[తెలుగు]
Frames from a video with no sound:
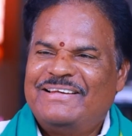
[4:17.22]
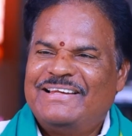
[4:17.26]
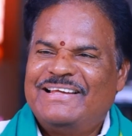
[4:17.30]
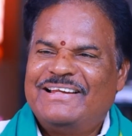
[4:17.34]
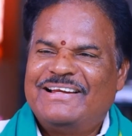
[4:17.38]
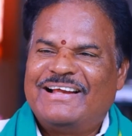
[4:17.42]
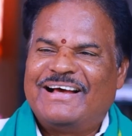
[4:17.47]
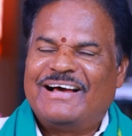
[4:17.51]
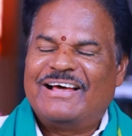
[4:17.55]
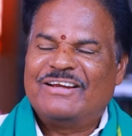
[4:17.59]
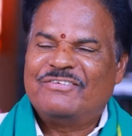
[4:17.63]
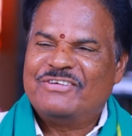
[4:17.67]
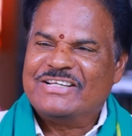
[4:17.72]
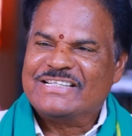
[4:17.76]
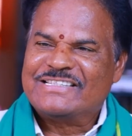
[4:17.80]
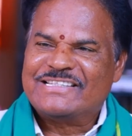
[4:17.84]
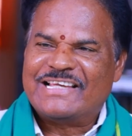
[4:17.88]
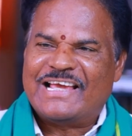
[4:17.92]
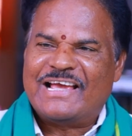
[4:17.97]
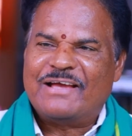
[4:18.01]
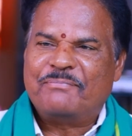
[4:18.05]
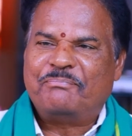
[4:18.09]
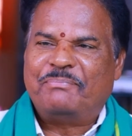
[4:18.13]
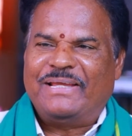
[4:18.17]
నేను ఆల్వేస్
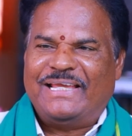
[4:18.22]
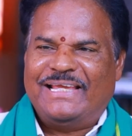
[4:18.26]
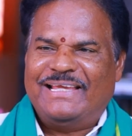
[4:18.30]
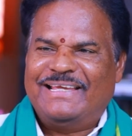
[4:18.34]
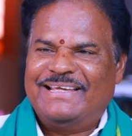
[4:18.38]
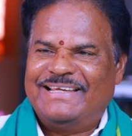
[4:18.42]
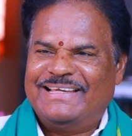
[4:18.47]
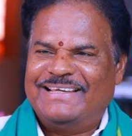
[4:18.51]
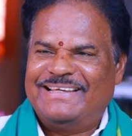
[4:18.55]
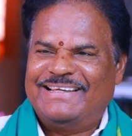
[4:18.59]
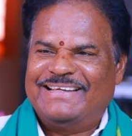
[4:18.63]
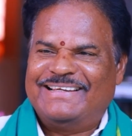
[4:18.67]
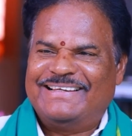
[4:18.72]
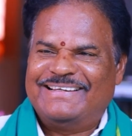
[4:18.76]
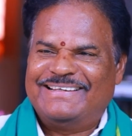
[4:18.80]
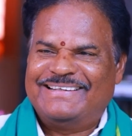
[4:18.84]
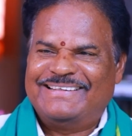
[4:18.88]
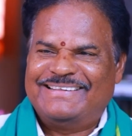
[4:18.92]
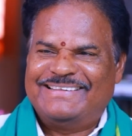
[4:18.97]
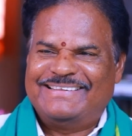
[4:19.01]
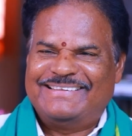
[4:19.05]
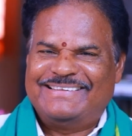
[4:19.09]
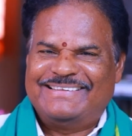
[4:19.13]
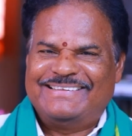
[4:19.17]
హ్యాపీ ఓకే
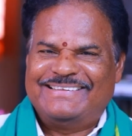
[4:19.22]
